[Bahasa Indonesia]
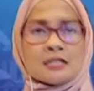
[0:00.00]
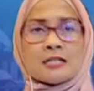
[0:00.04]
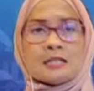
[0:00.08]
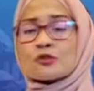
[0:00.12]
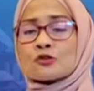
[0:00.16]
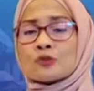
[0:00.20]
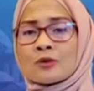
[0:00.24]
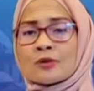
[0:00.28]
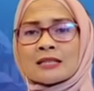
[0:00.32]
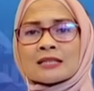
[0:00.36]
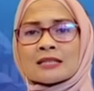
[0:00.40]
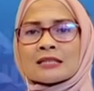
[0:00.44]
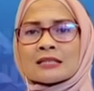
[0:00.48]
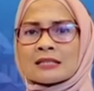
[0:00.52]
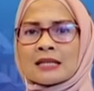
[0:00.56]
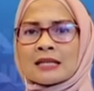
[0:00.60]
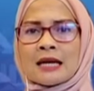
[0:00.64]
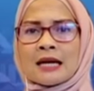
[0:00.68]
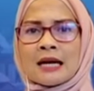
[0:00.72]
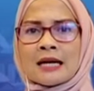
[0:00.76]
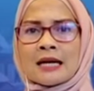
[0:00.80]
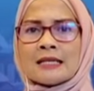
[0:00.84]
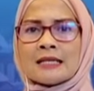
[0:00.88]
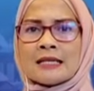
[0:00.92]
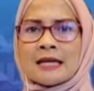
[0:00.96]
Jadi surat okay.
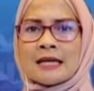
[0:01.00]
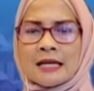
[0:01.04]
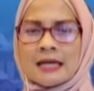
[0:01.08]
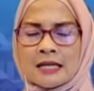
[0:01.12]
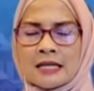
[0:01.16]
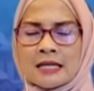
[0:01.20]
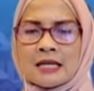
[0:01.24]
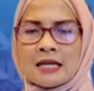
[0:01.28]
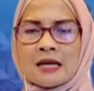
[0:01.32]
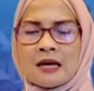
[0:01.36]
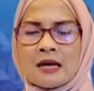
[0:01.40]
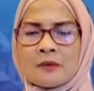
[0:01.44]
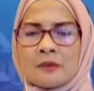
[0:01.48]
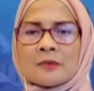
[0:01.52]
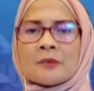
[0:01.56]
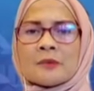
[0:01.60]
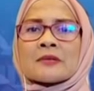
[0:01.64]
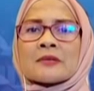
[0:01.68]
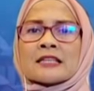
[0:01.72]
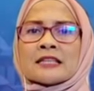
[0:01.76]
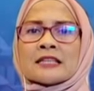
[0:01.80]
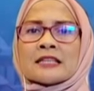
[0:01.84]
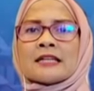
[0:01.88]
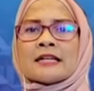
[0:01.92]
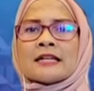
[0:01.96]
keterangan dari
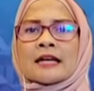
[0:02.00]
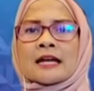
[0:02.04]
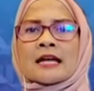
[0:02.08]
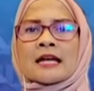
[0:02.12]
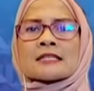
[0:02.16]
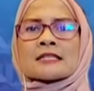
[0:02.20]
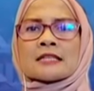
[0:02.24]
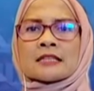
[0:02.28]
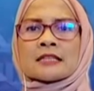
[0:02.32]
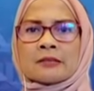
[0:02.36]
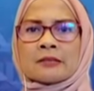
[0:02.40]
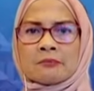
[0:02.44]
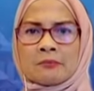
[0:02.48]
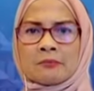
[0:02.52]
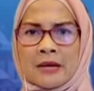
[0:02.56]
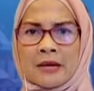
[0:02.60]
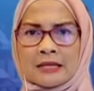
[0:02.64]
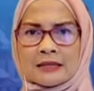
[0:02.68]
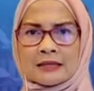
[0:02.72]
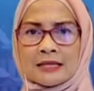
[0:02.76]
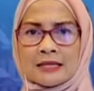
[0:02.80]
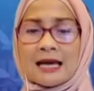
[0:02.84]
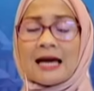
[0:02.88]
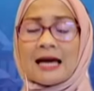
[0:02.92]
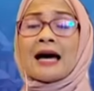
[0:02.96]
pemerintah daerah
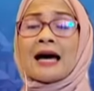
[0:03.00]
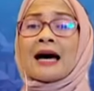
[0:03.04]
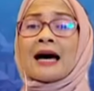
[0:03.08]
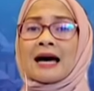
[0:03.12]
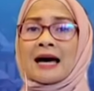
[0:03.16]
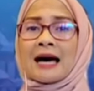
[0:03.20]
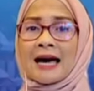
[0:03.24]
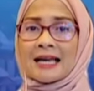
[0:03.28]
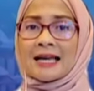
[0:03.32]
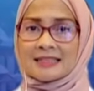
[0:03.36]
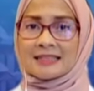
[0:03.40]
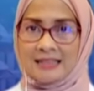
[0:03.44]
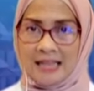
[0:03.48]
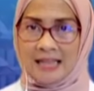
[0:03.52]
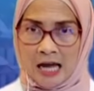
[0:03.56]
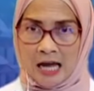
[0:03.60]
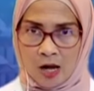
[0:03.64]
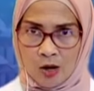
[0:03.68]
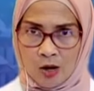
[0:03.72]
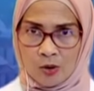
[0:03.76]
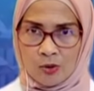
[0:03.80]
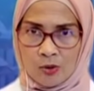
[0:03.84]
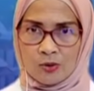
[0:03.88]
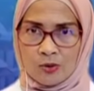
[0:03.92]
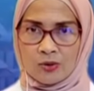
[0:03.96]
setempat
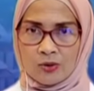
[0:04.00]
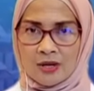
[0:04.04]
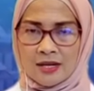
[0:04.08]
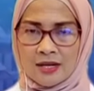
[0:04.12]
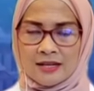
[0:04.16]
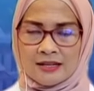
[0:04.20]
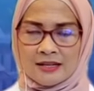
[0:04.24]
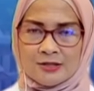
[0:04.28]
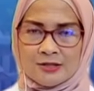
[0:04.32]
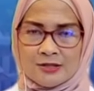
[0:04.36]
atau